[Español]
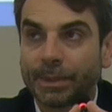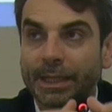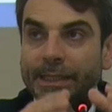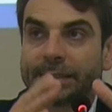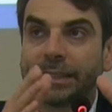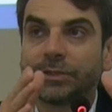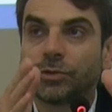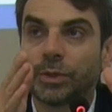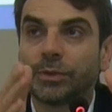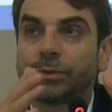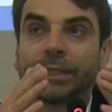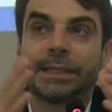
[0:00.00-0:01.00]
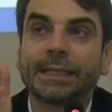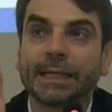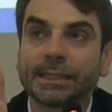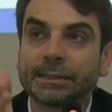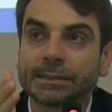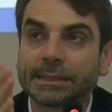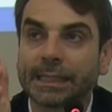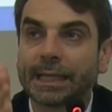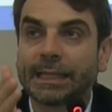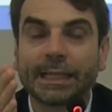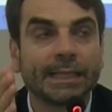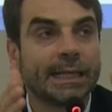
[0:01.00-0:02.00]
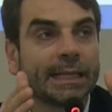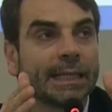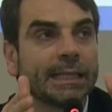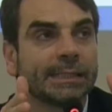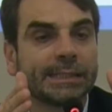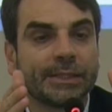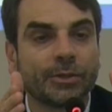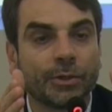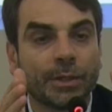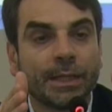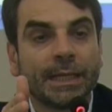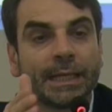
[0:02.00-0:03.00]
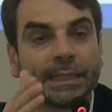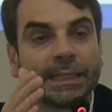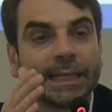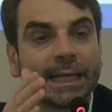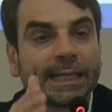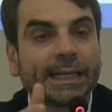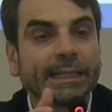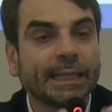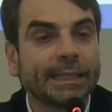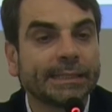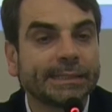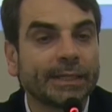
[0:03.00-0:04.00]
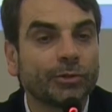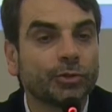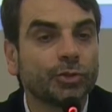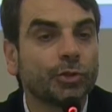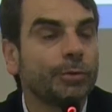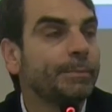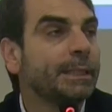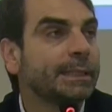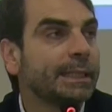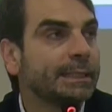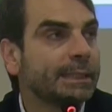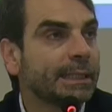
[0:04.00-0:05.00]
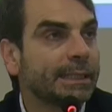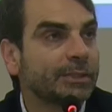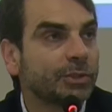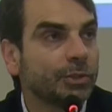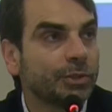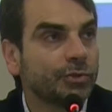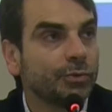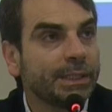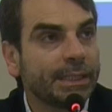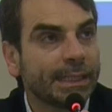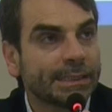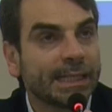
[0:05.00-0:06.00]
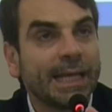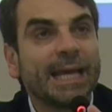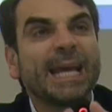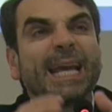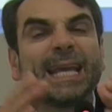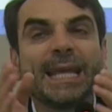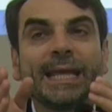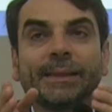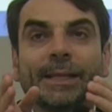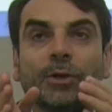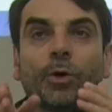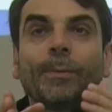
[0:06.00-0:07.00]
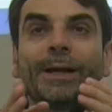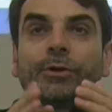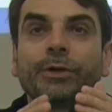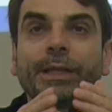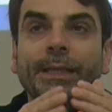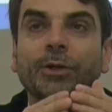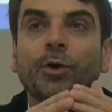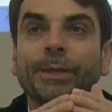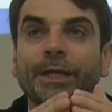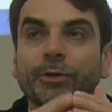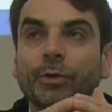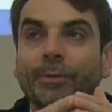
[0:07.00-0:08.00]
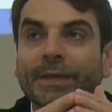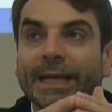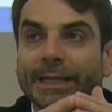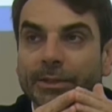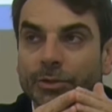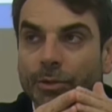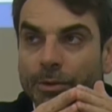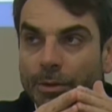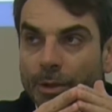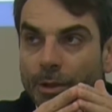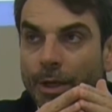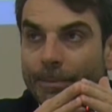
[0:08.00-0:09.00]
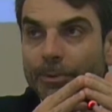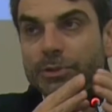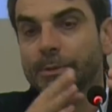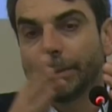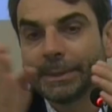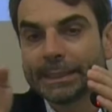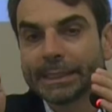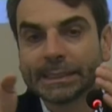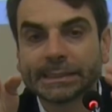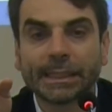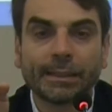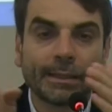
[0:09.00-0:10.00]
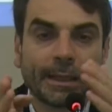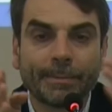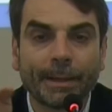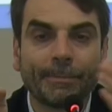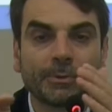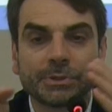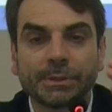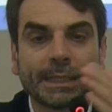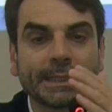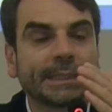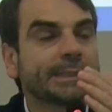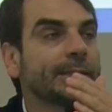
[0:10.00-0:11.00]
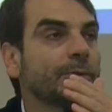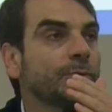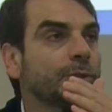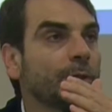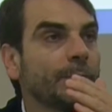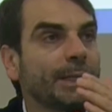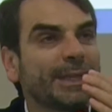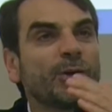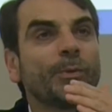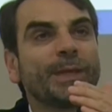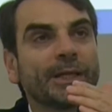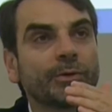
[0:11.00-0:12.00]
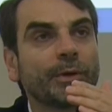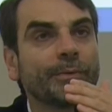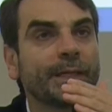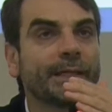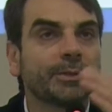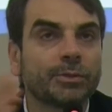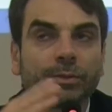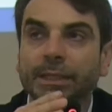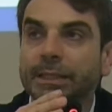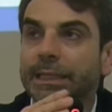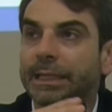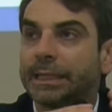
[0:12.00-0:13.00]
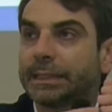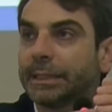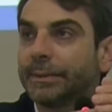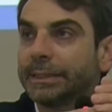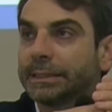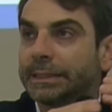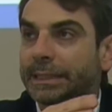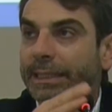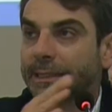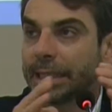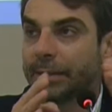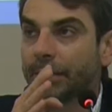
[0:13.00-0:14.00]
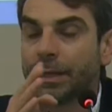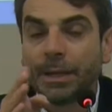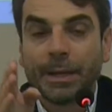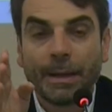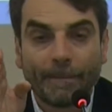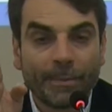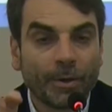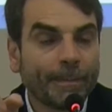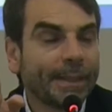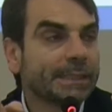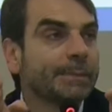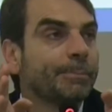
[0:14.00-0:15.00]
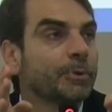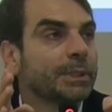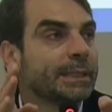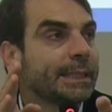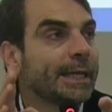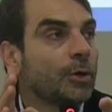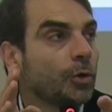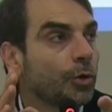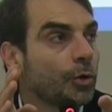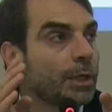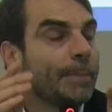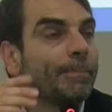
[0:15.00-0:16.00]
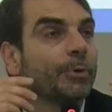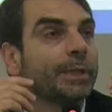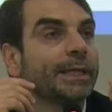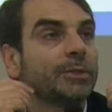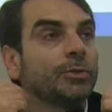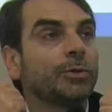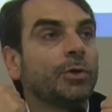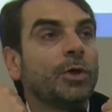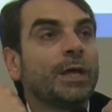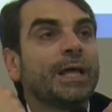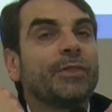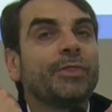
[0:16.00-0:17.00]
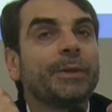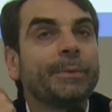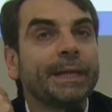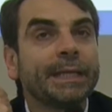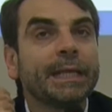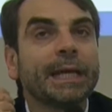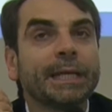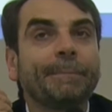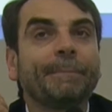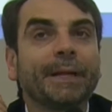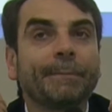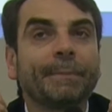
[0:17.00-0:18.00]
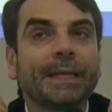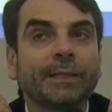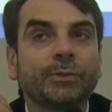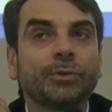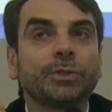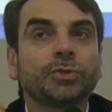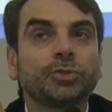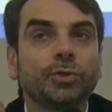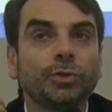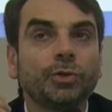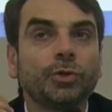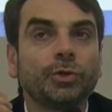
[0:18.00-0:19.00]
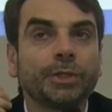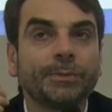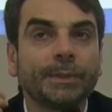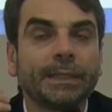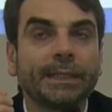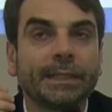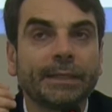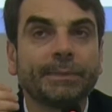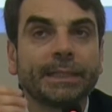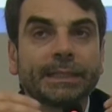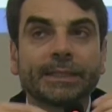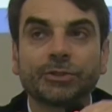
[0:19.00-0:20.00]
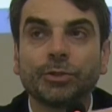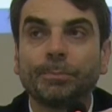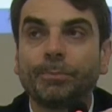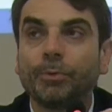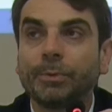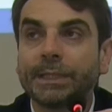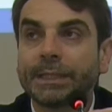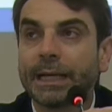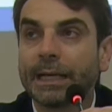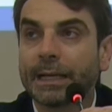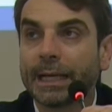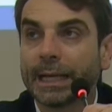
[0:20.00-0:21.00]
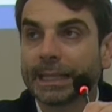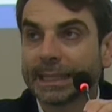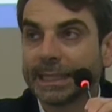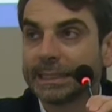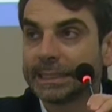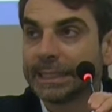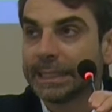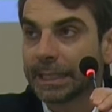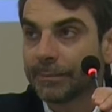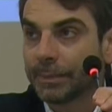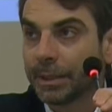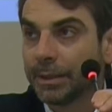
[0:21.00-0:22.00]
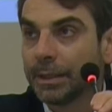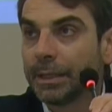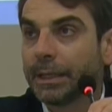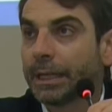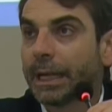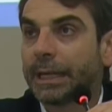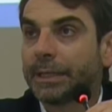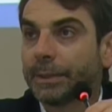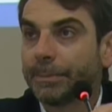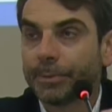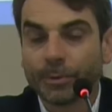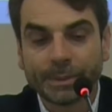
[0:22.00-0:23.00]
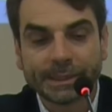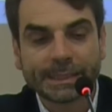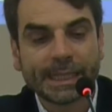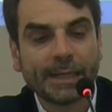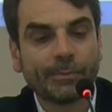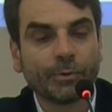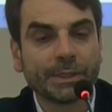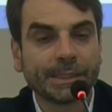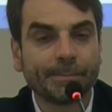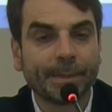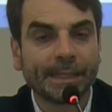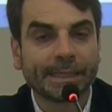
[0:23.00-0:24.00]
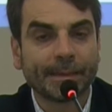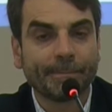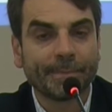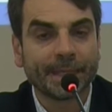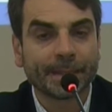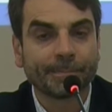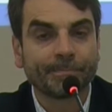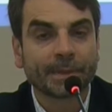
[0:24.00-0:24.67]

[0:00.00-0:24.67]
Es decir, esto no es una idea sacada de la nada, sino de la Agenda de Desarrollo 2030 de Naciones Unidas y de los valores del gobierno abierto Posiblemente haya, hay más posibilidades que hayan escuchado hablar de gobierno abierto que de la Agenda 2030, pero me parece importante que lo conozcan porque esto debería ir permeando en todos los niveles de la administración pública argentina, a nivel provincial, municipal también.